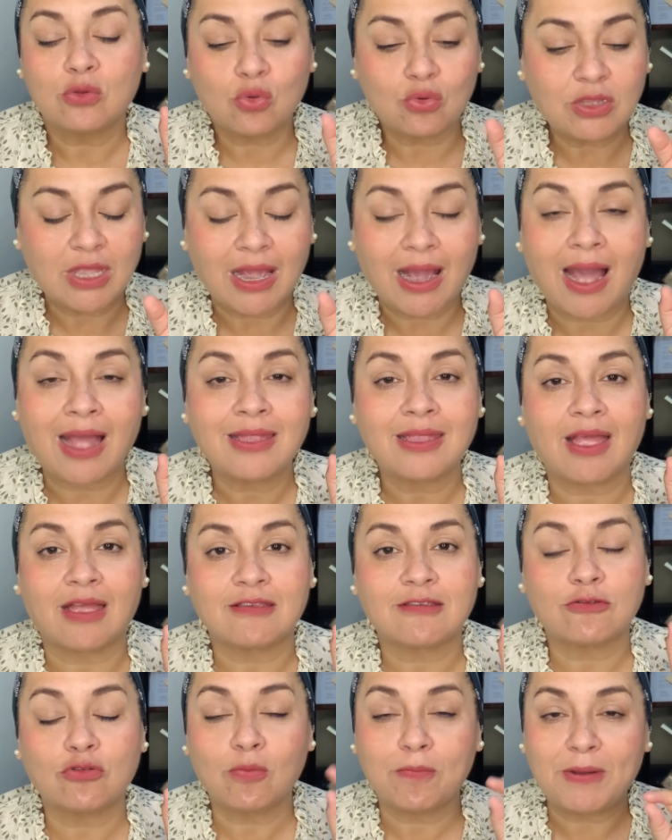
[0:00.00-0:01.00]
tú te
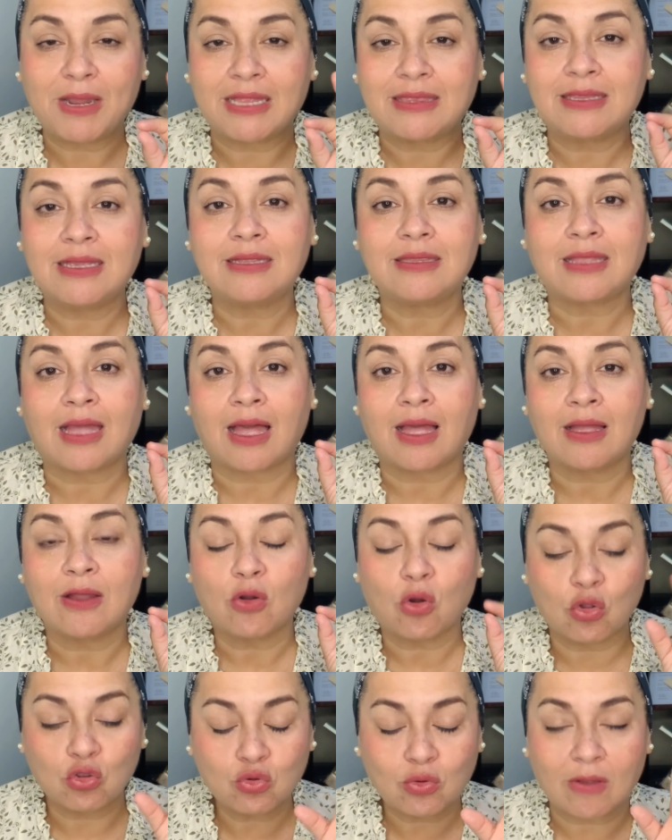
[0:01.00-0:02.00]
ganas tu platita
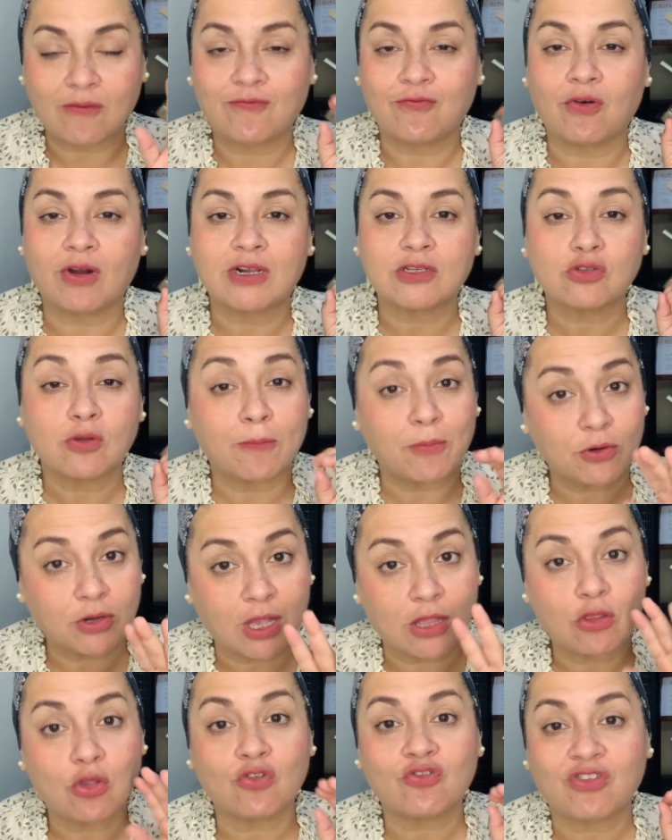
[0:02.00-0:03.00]
con tu esfuerzo
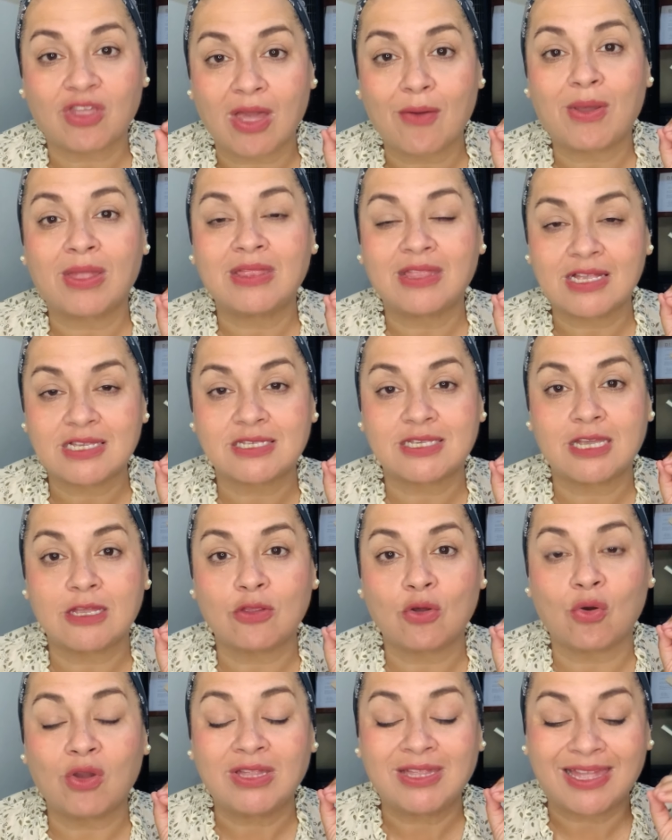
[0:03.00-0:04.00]
porque Dios te ha
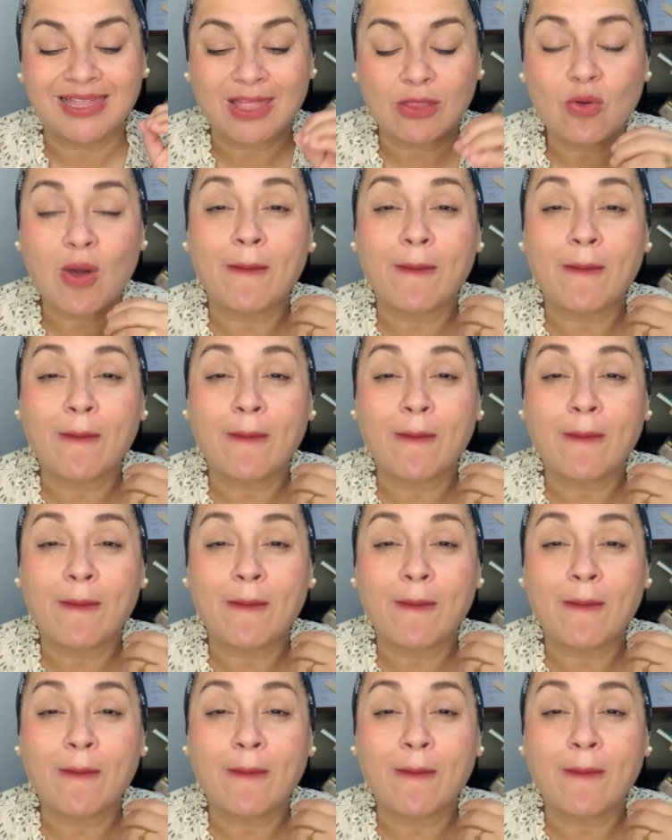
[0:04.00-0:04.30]
bendecido y te ha dado